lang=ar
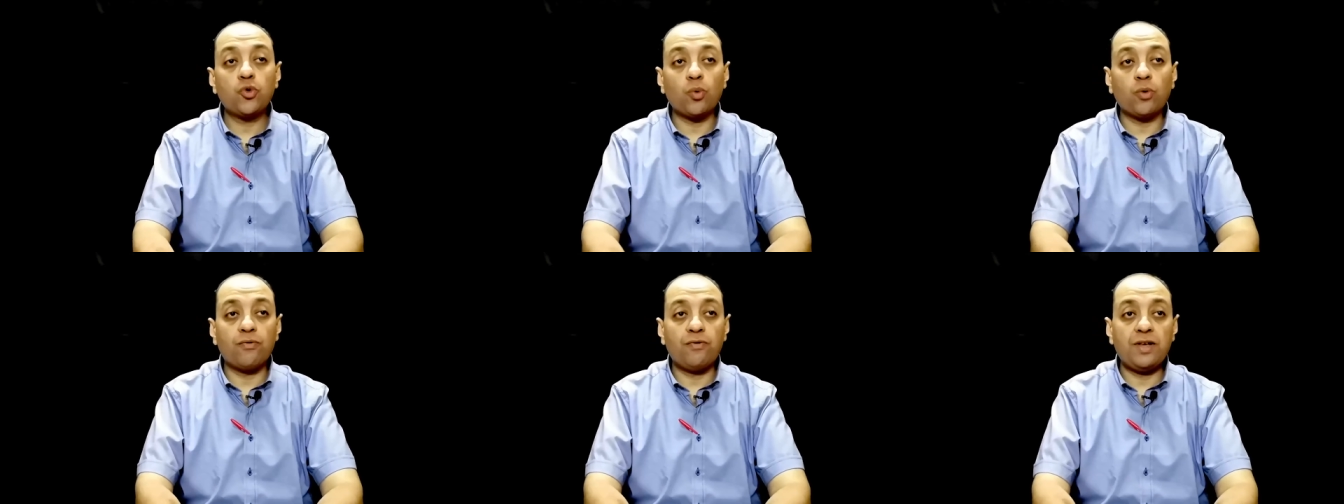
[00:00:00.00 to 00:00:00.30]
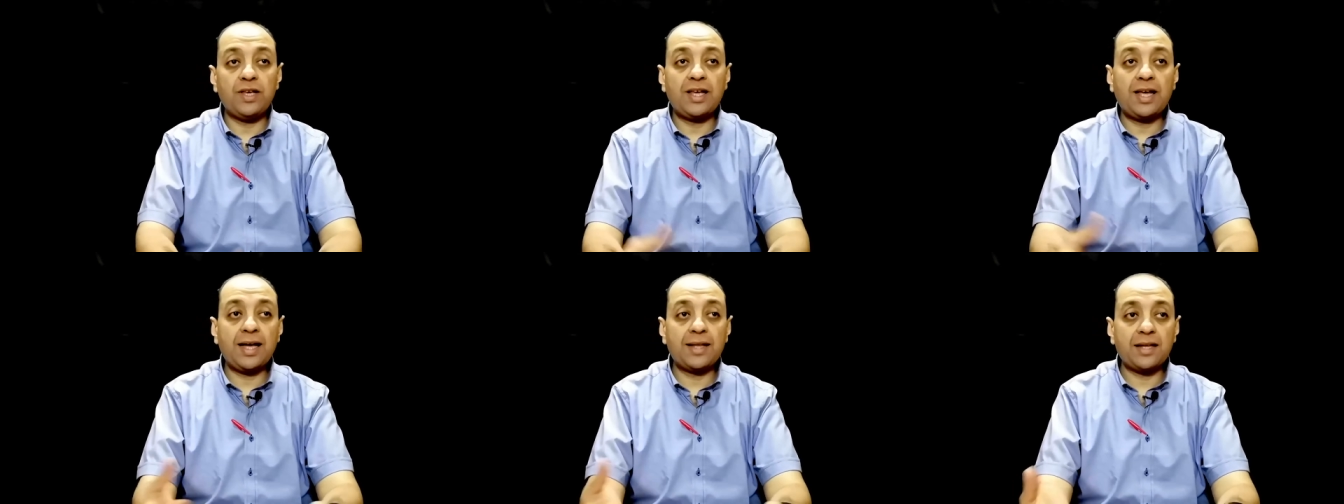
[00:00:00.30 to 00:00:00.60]

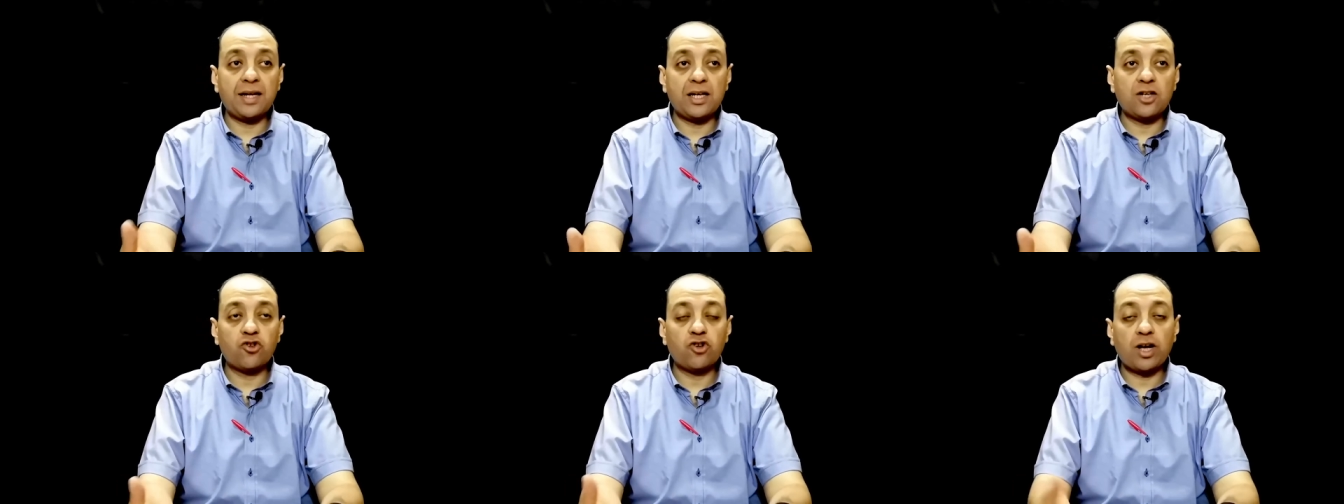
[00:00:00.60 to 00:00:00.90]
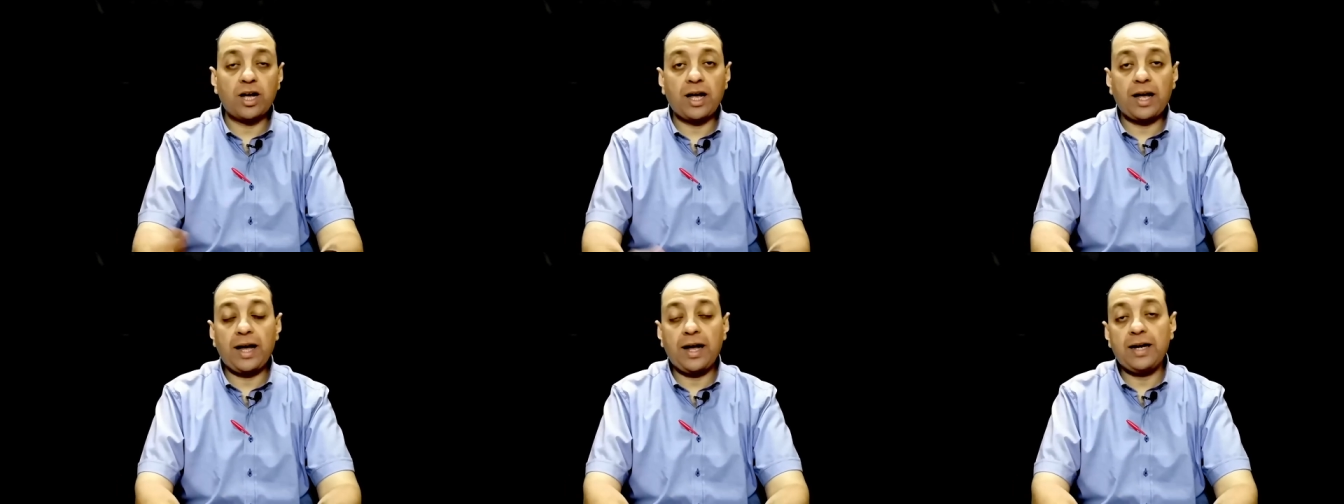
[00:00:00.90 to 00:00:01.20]
وفي جدل
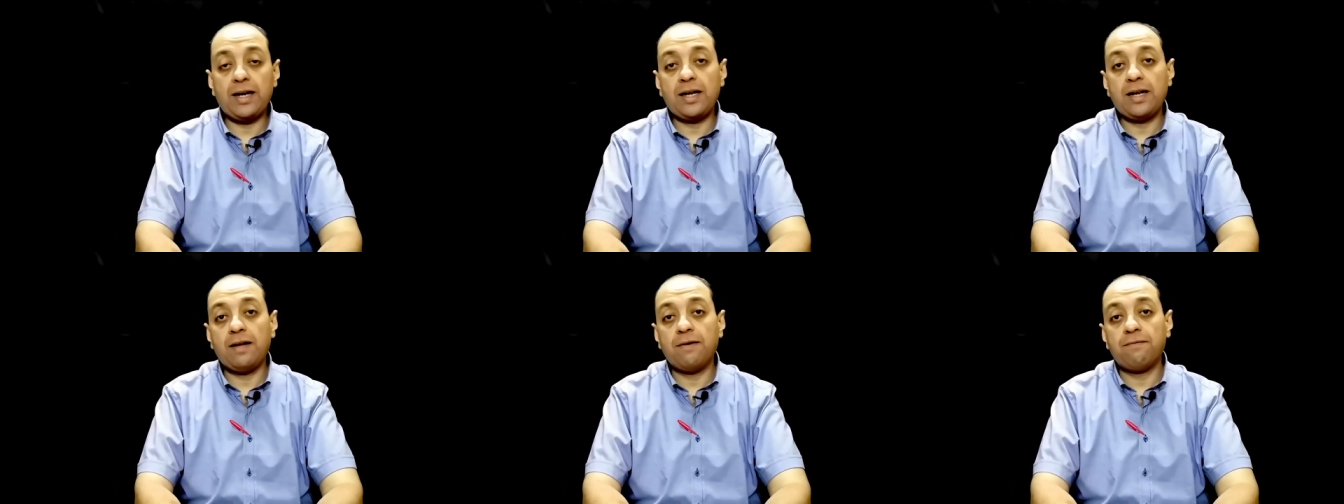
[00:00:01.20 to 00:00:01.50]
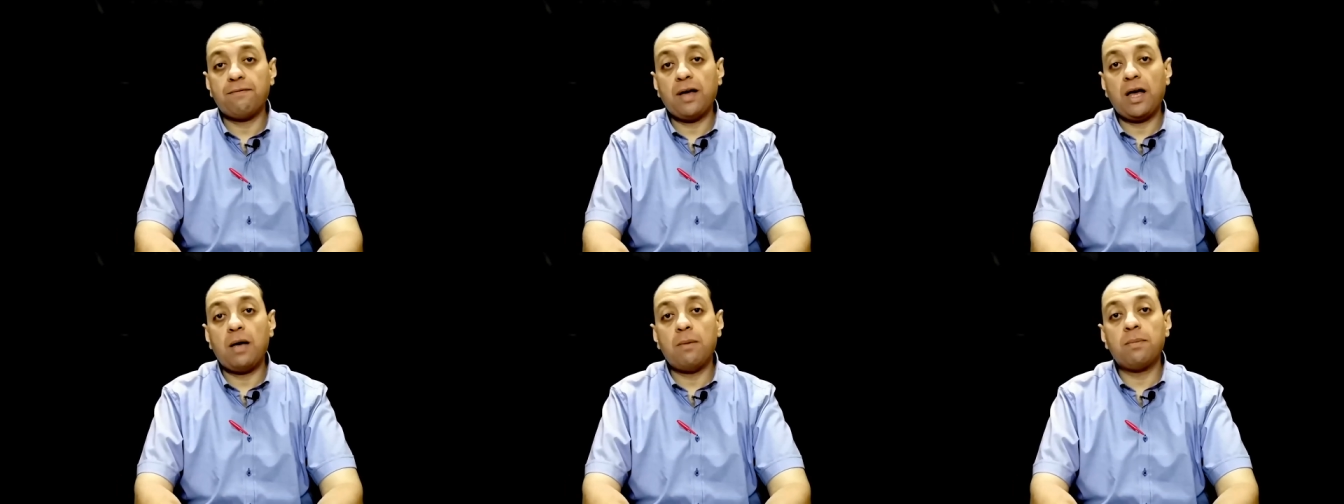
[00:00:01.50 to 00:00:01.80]
شغال
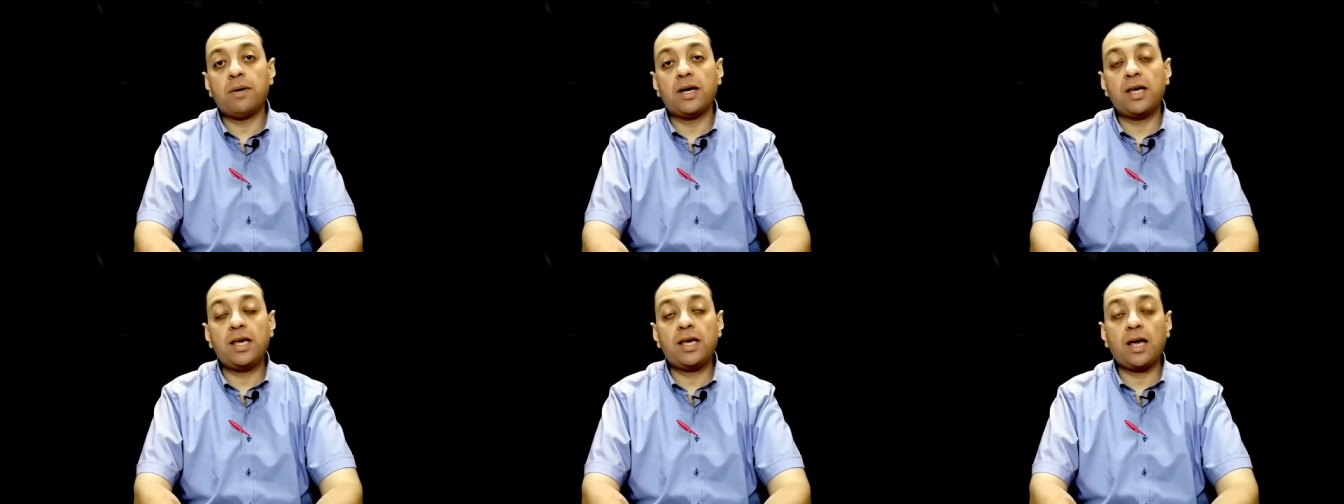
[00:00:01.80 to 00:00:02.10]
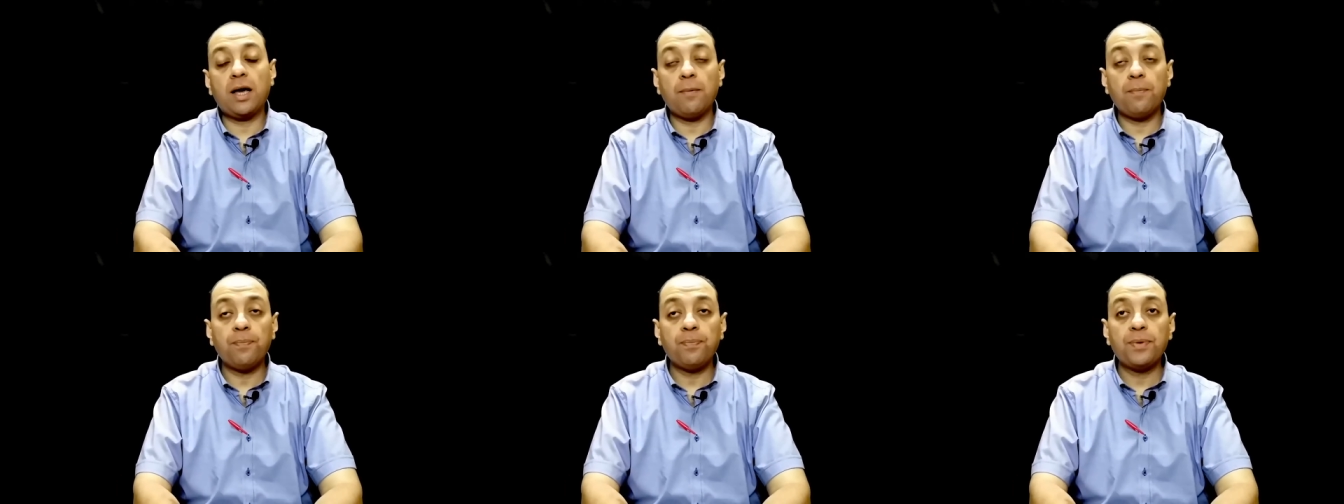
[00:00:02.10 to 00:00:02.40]
في
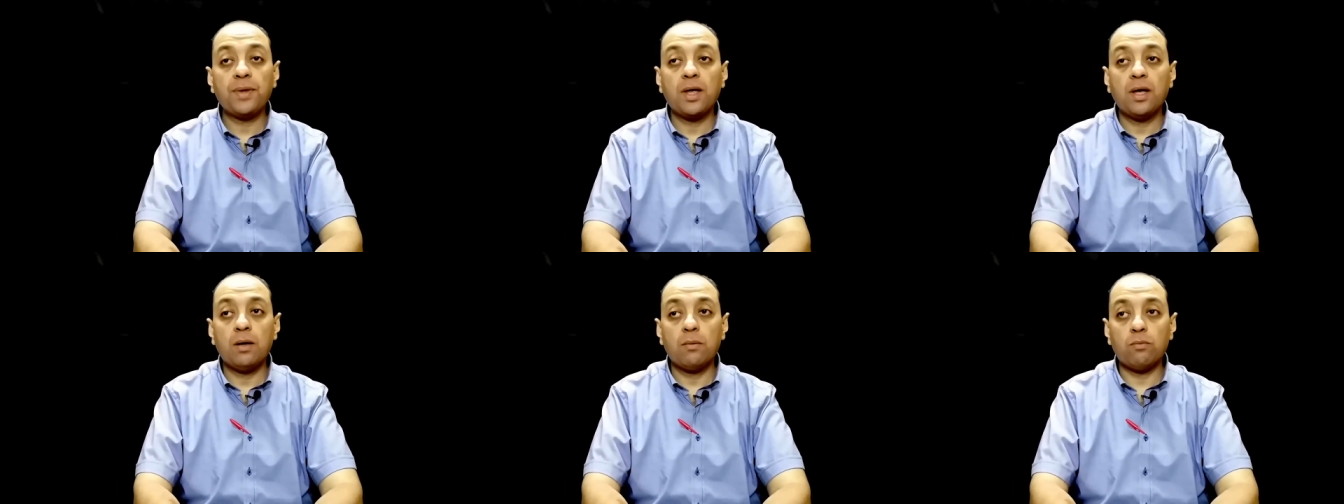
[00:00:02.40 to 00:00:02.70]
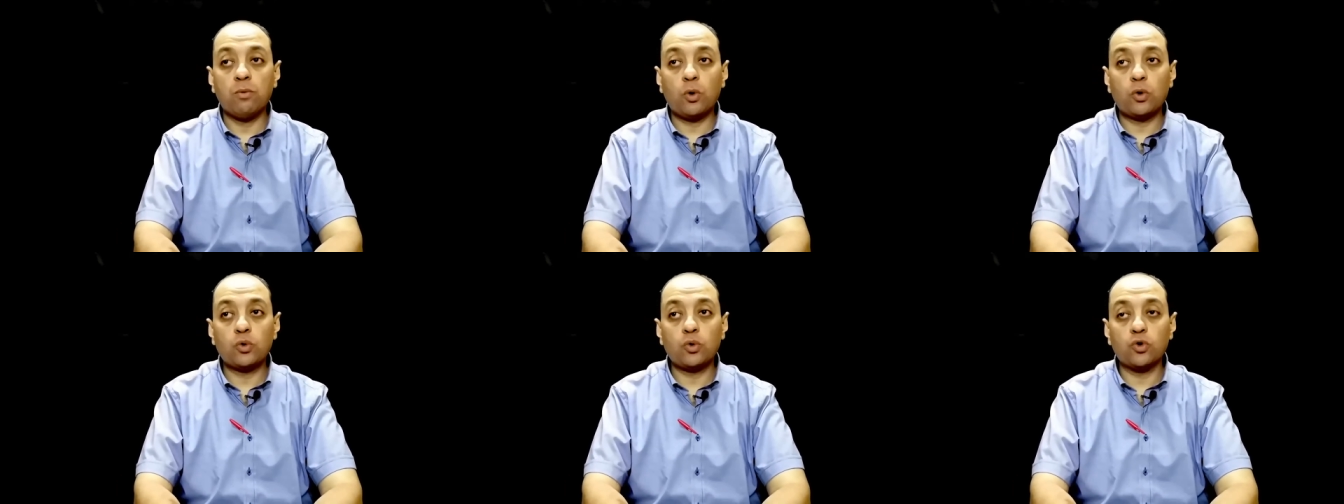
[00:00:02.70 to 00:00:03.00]
امريكا
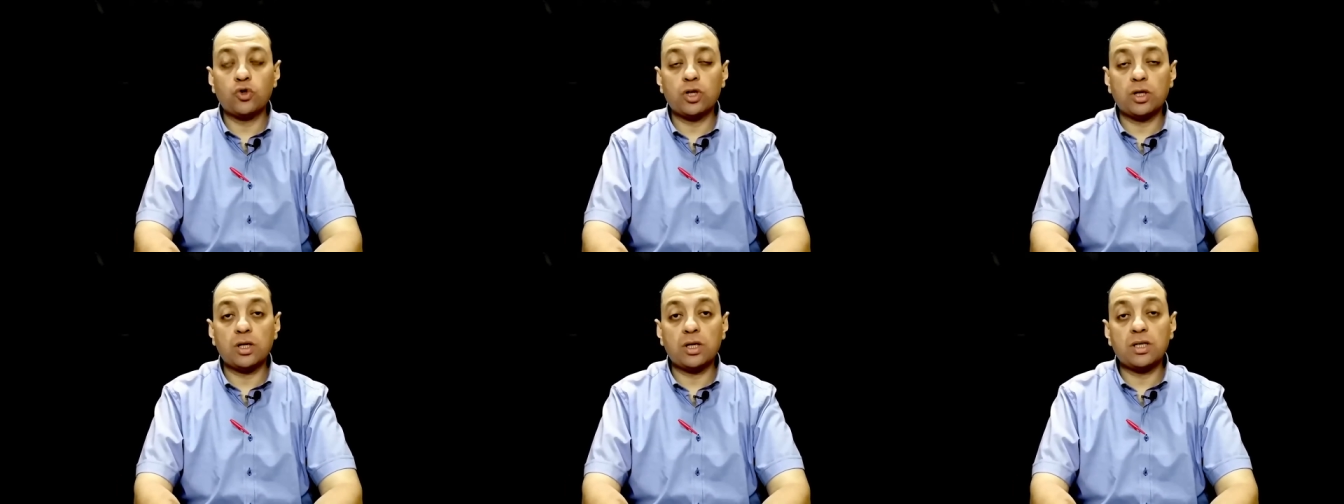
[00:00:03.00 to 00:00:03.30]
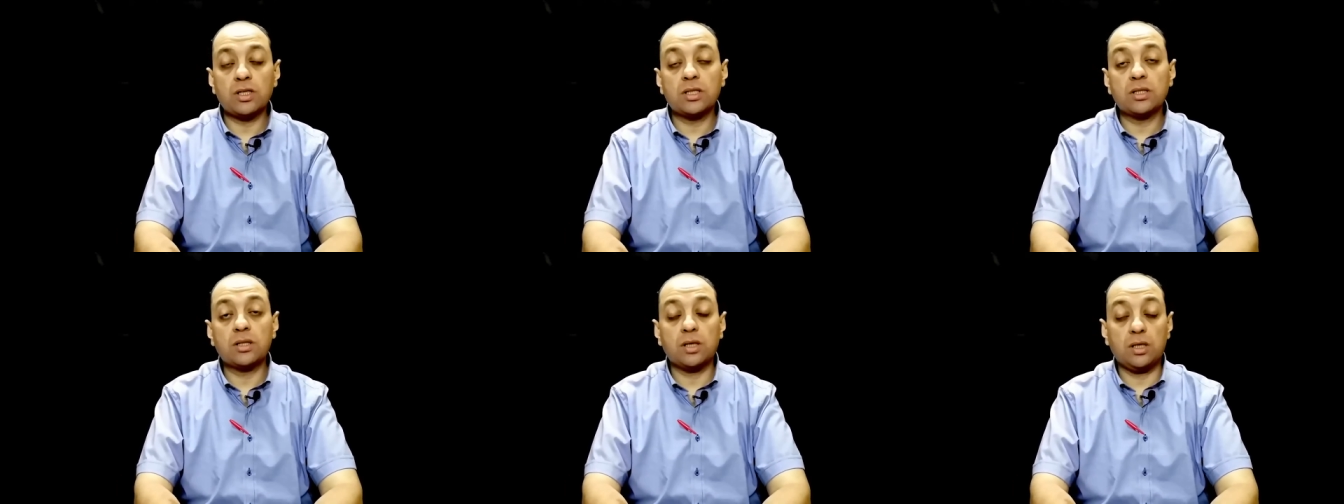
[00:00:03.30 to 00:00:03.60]
بخصوص
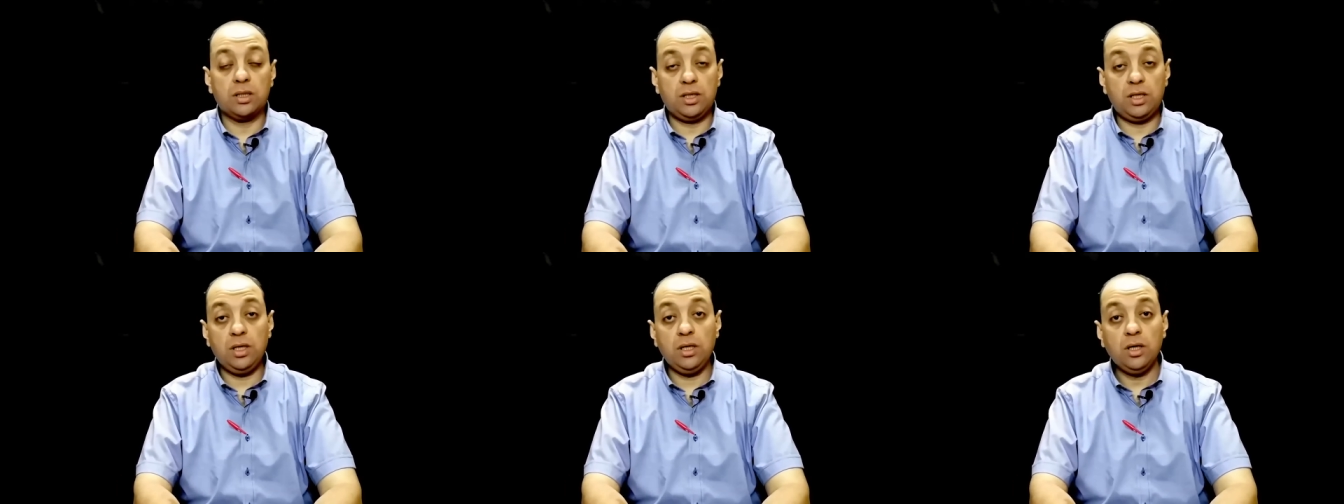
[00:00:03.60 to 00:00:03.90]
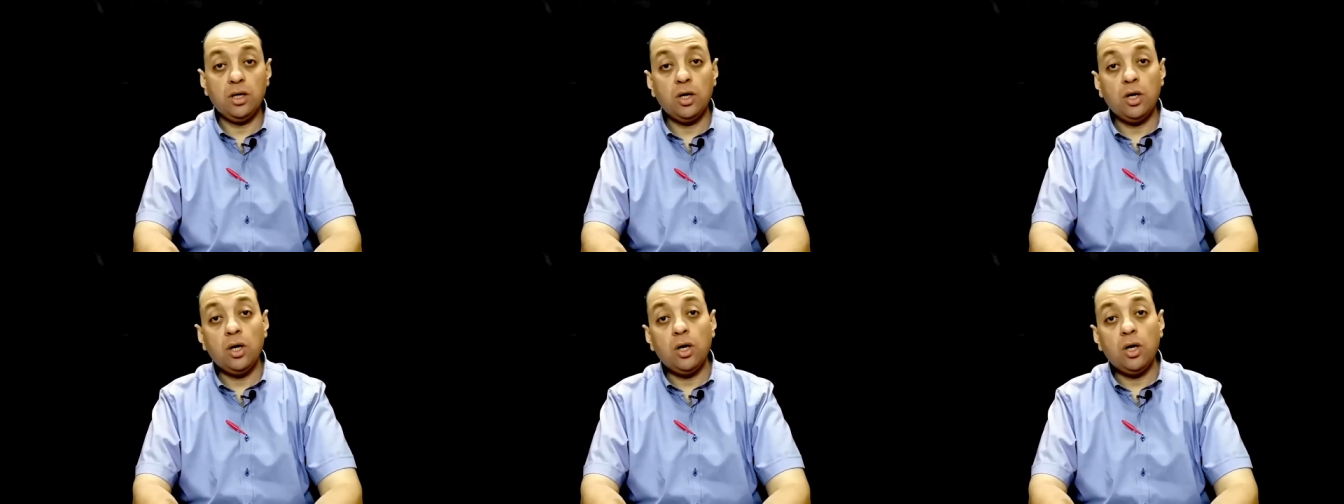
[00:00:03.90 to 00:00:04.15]
القصه دي